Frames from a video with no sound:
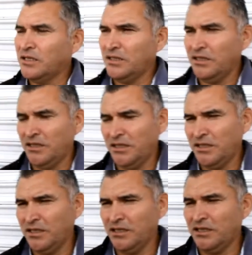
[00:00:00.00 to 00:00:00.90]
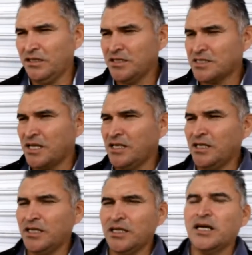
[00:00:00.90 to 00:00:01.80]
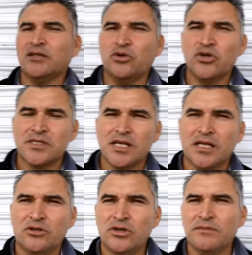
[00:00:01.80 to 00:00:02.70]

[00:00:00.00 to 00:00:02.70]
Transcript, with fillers: y, salí el 14 a las 2